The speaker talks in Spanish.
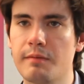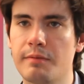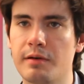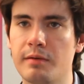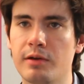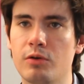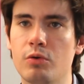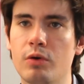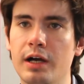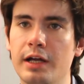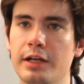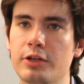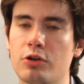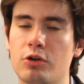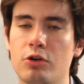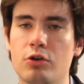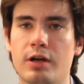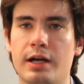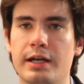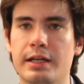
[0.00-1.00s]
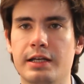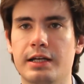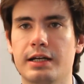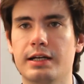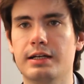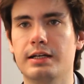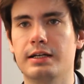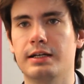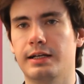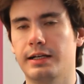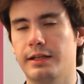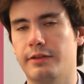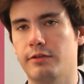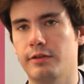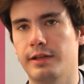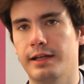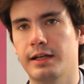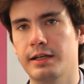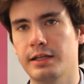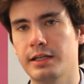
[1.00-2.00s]
En primer lugar, yo colocaría a la
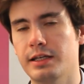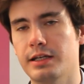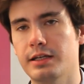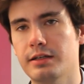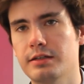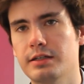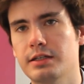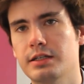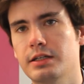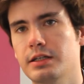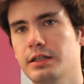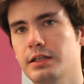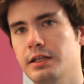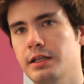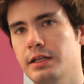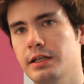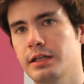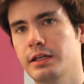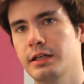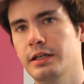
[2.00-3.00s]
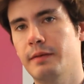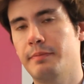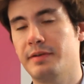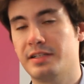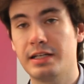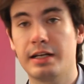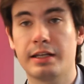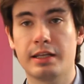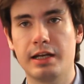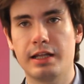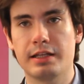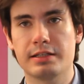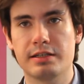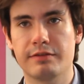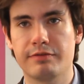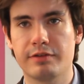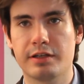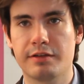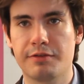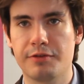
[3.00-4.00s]
ciudadanía, eh, a pesar de la
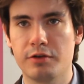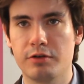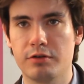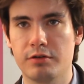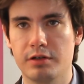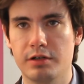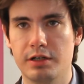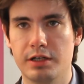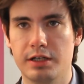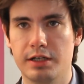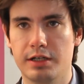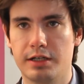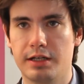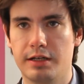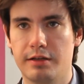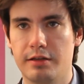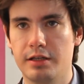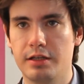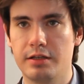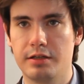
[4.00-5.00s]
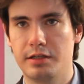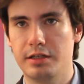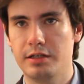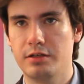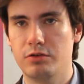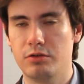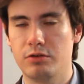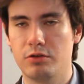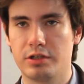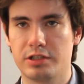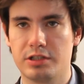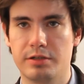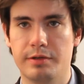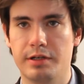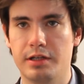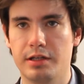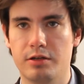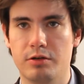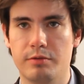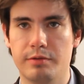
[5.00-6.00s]
desafección eh, creciente, o lo que se
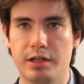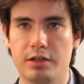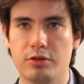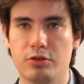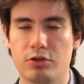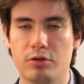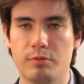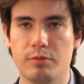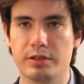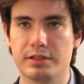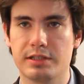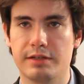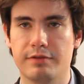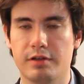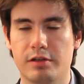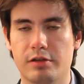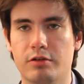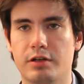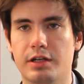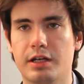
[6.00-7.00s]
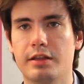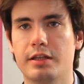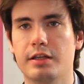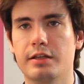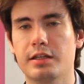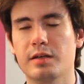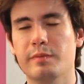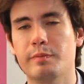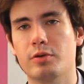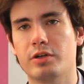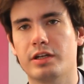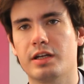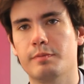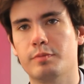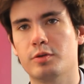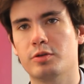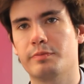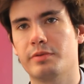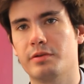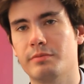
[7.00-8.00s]
viene denominando como desafección creciente, porque
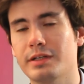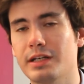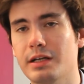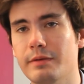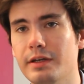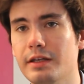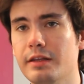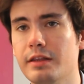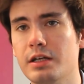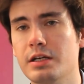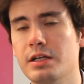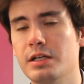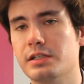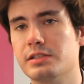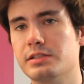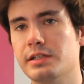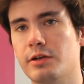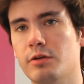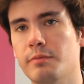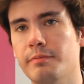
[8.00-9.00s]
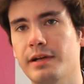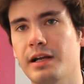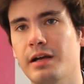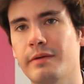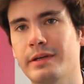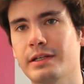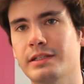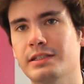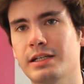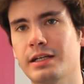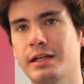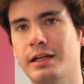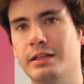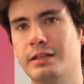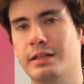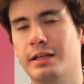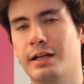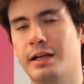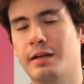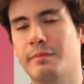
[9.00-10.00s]
por primera vez se rompe la brecha
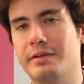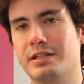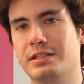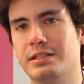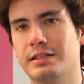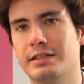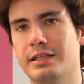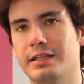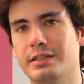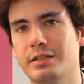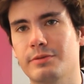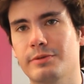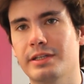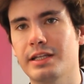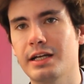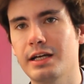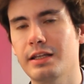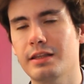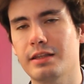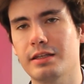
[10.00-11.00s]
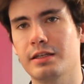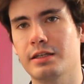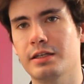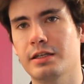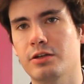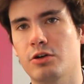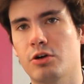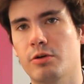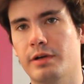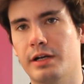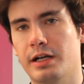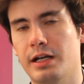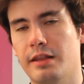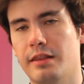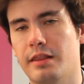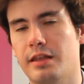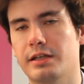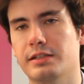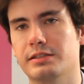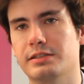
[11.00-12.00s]
entre representatividad y
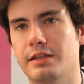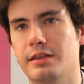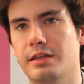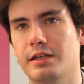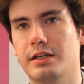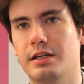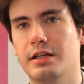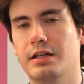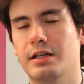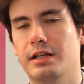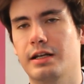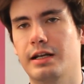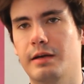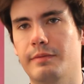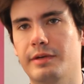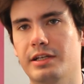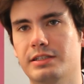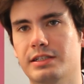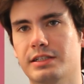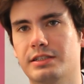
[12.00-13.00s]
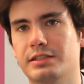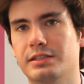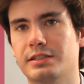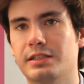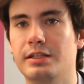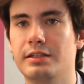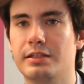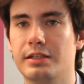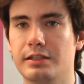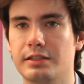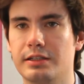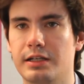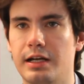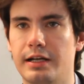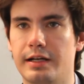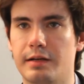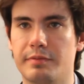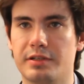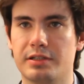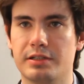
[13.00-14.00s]
gobernanza, es decir, la brecha existente entre
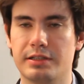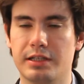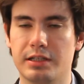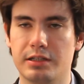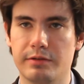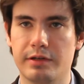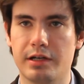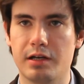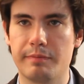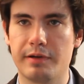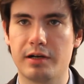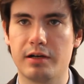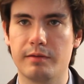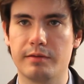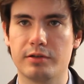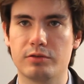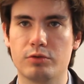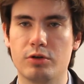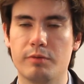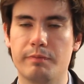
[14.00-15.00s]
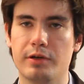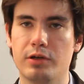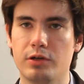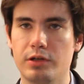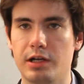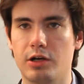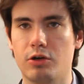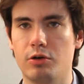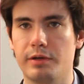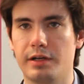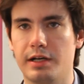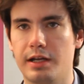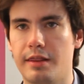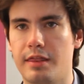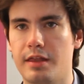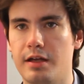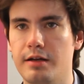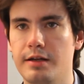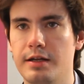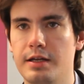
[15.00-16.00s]
la representatividad en el Parlamento Europeo y la
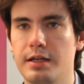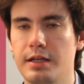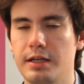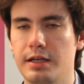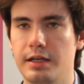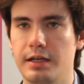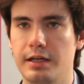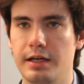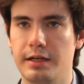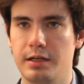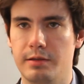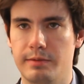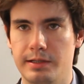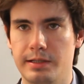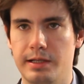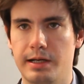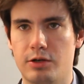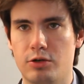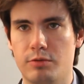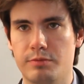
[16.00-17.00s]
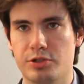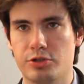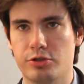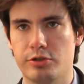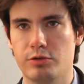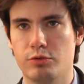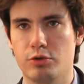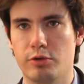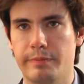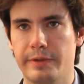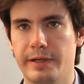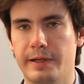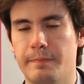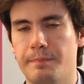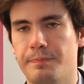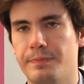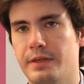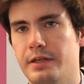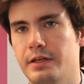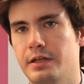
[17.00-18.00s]
gobernanza a nivel de la Comisión Europea.
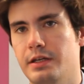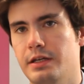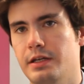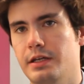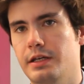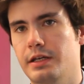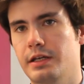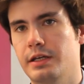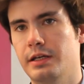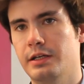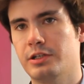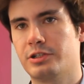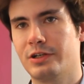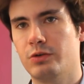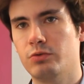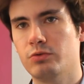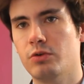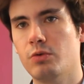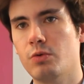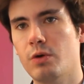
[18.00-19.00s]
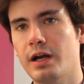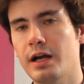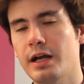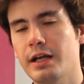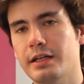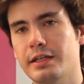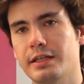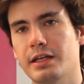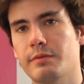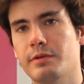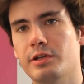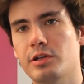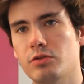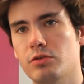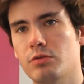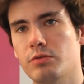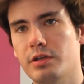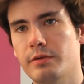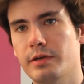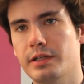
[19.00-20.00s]
Eh, en segundo lugar, y ya
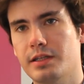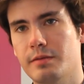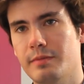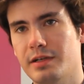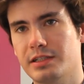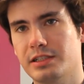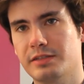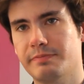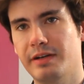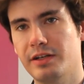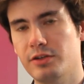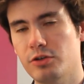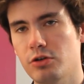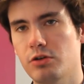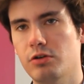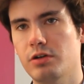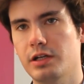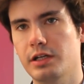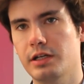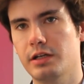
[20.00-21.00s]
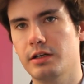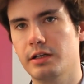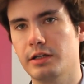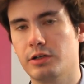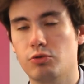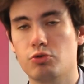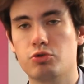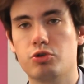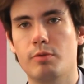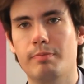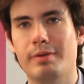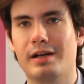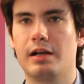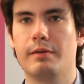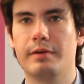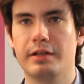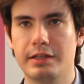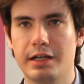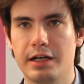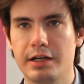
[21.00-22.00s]
viniendo a un debate más español, eh, incluso
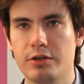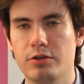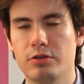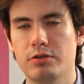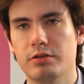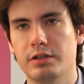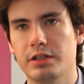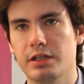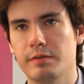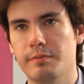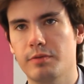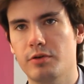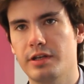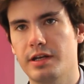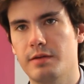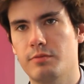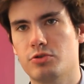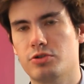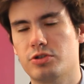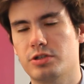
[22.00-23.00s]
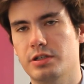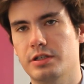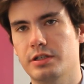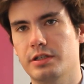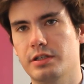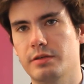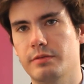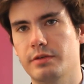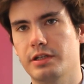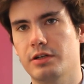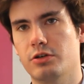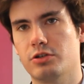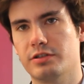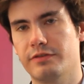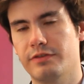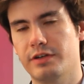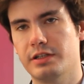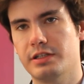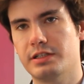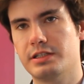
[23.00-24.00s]
parlamentario, eh, podríamos dividir los
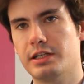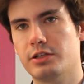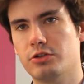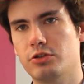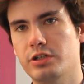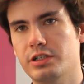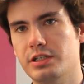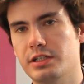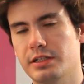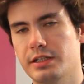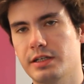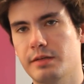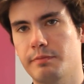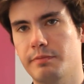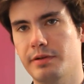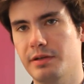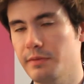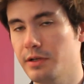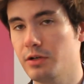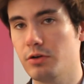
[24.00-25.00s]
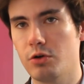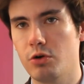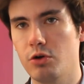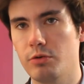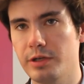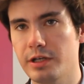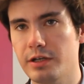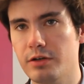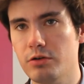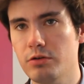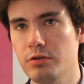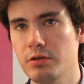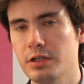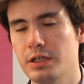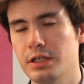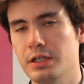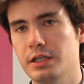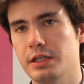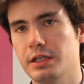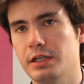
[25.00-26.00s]
diferentes actores entre, primero, el gobierno,
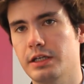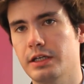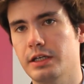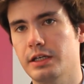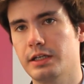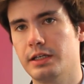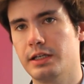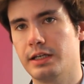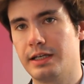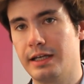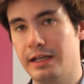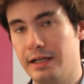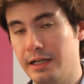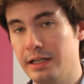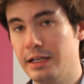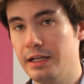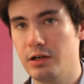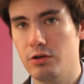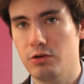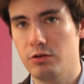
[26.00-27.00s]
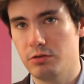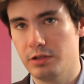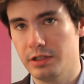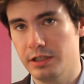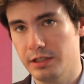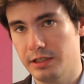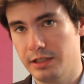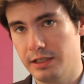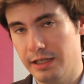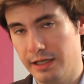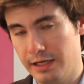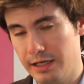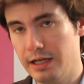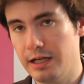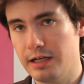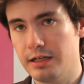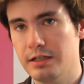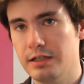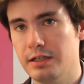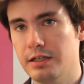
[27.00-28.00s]
que querría o, y
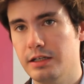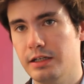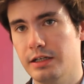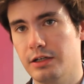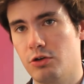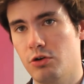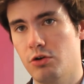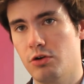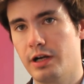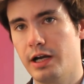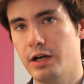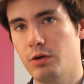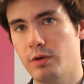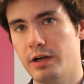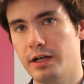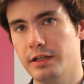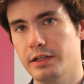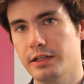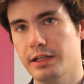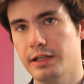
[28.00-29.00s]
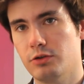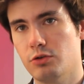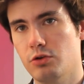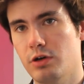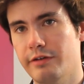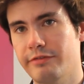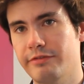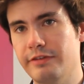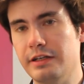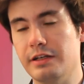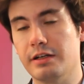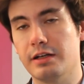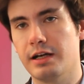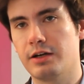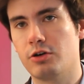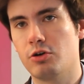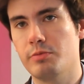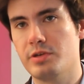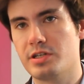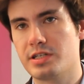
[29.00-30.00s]
querrá colocar un candidato afín
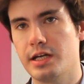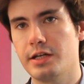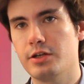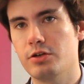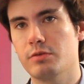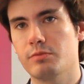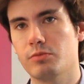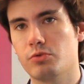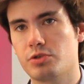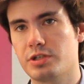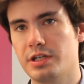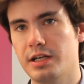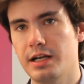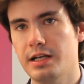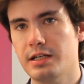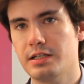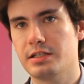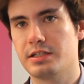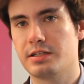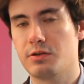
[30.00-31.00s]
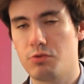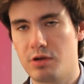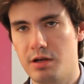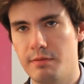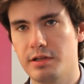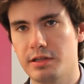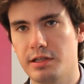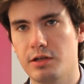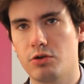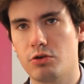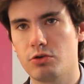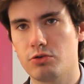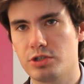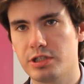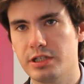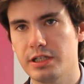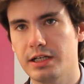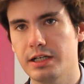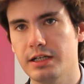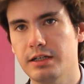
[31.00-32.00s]
a comisario en Bruselas, y seguramente lo
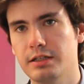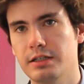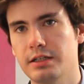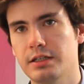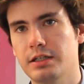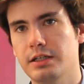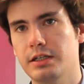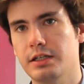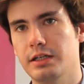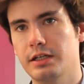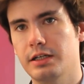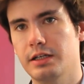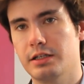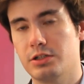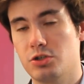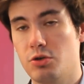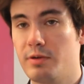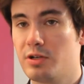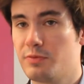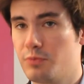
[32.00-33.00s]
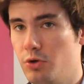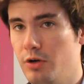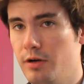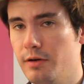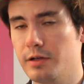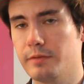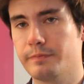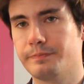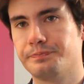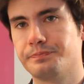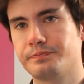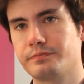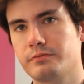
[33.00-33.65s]
consiga, es lo más probable.